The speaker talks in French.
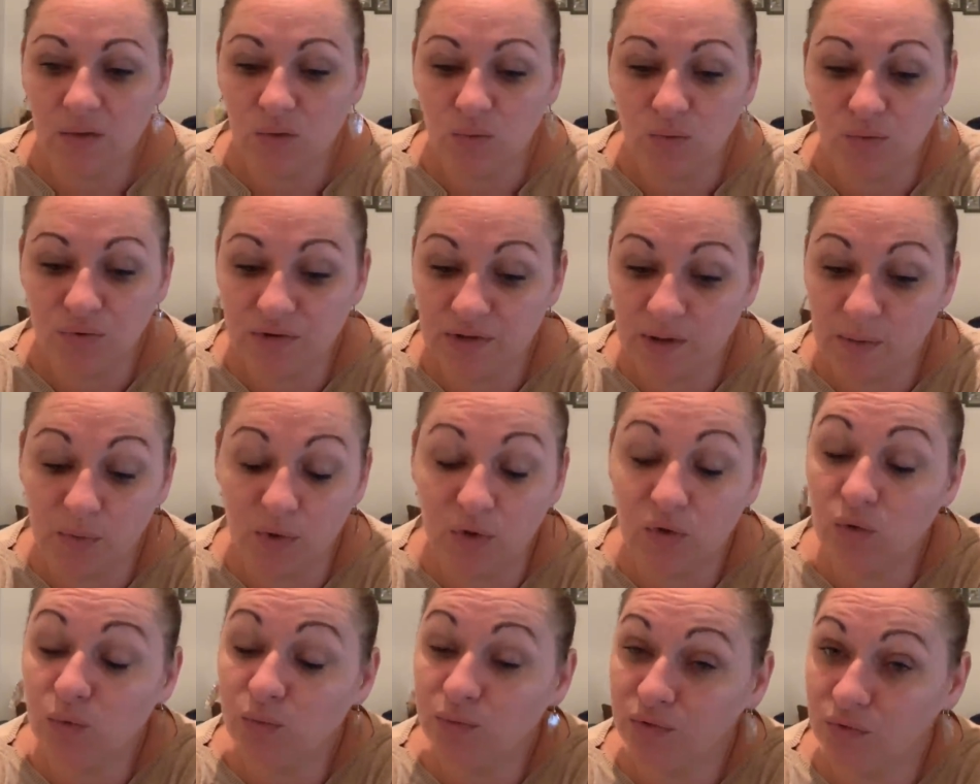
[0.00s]
Le plus
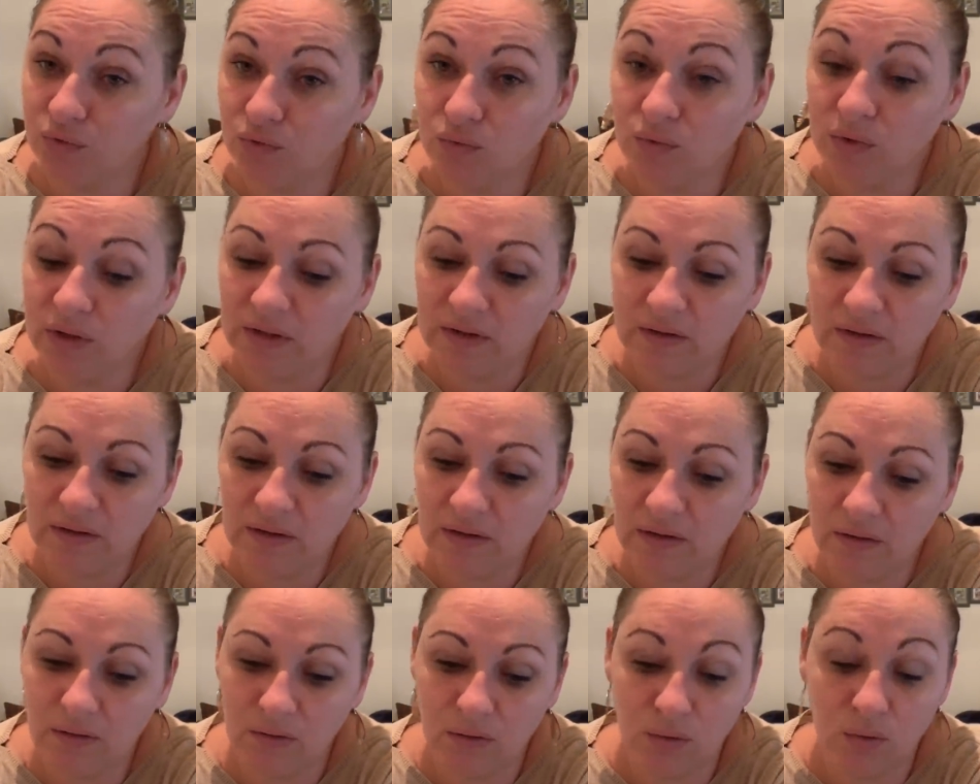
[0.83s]
important pour nous
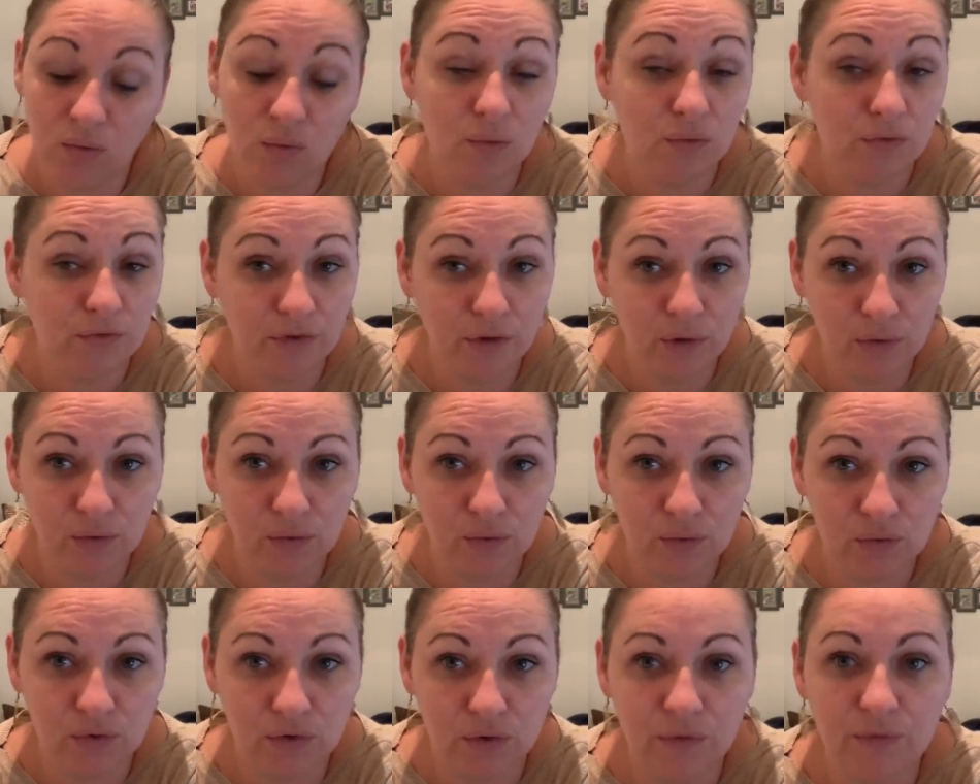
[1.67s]
était le confort de
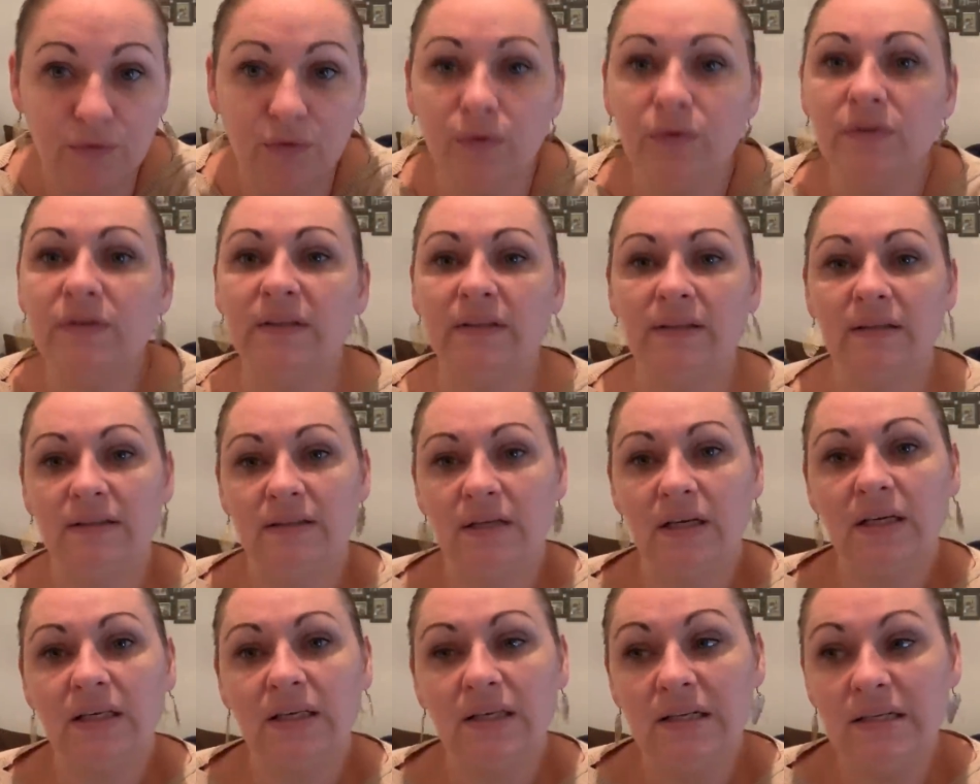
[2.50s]
nos enfants,
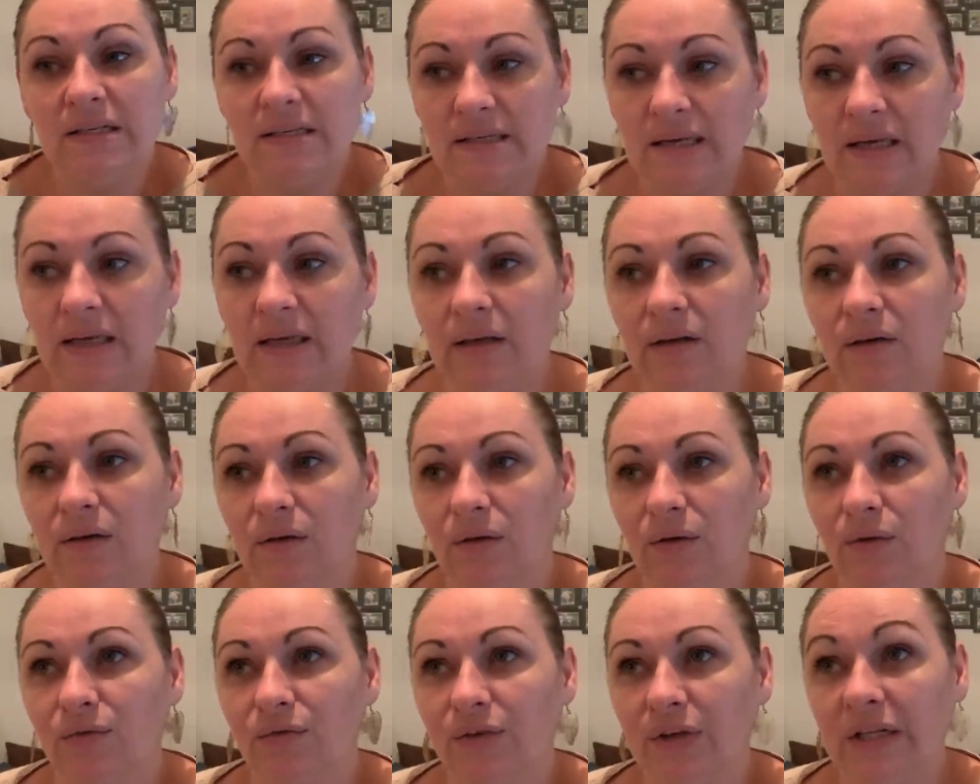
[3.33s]
c'est-à-dire qu'ils aient
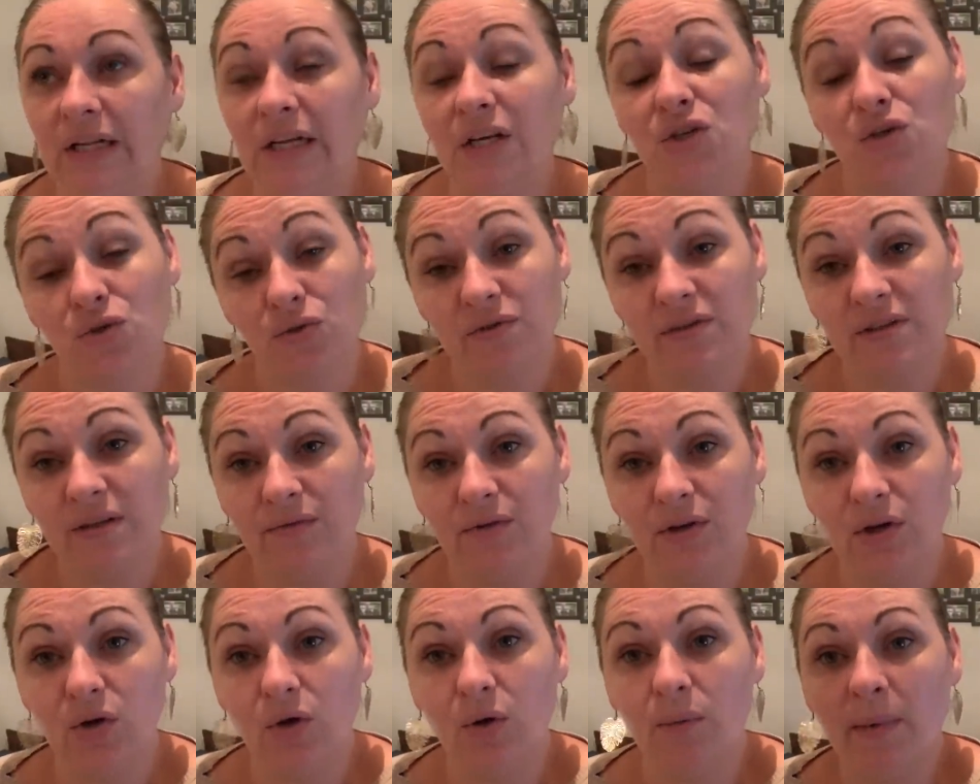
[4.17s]
en fait la chance
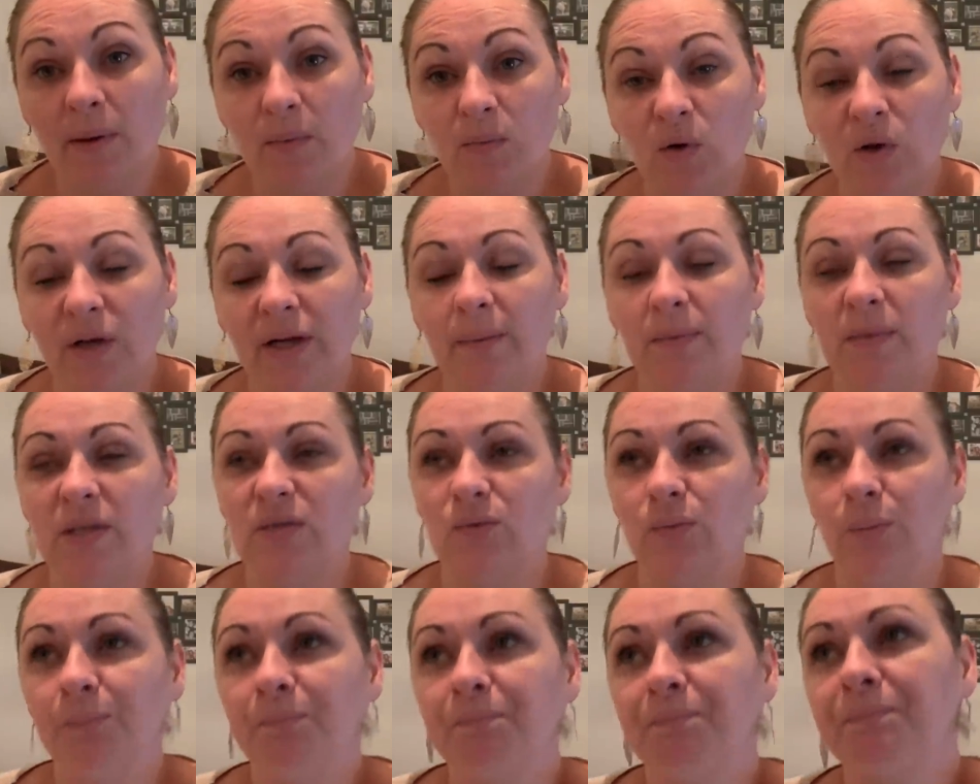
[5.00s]
d'avoir leur maman à la
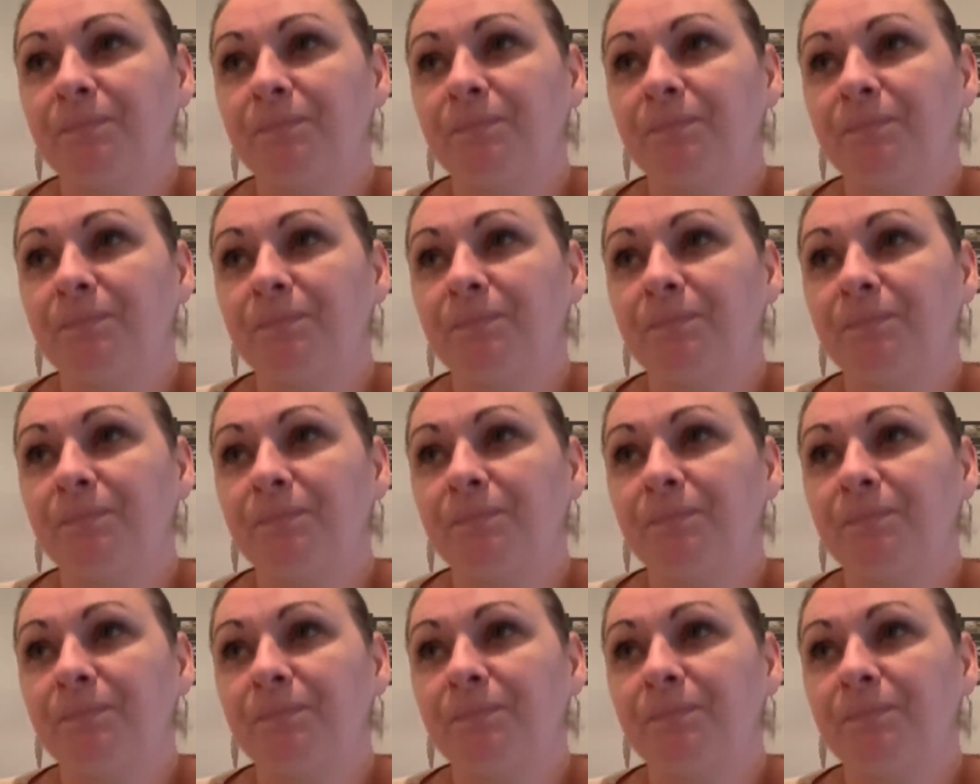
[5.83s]
maison.